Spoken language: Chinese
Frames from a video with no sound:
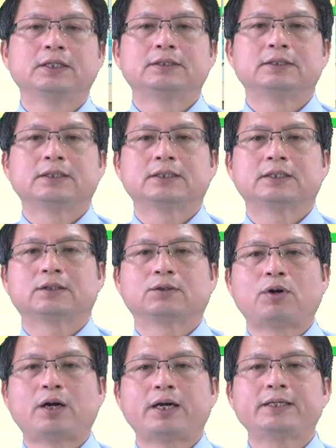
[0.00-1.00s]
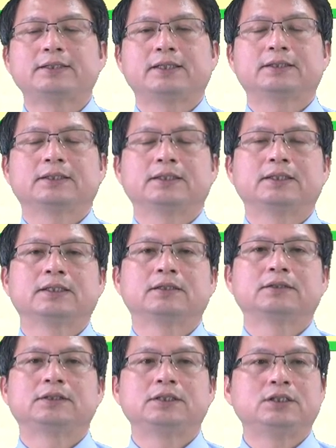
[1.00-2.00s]
这个快一点的一
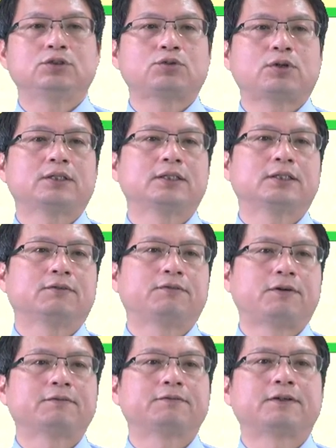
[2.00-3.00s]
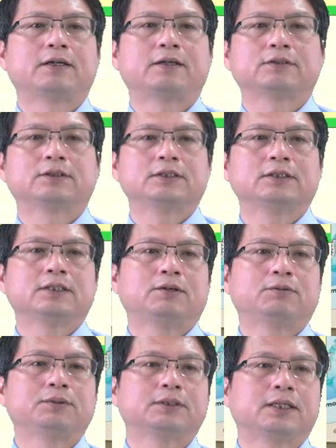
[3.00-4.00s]
个计算的一个方法哦，等一下
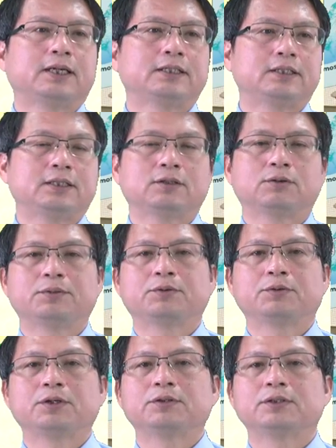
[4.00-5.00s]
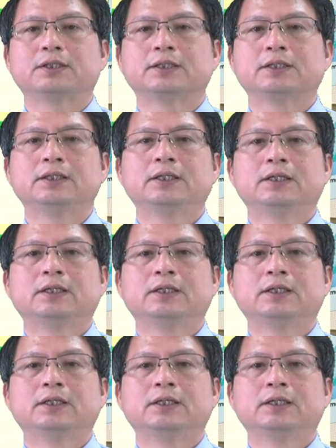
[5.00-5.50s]
我们再来提，我们会用一个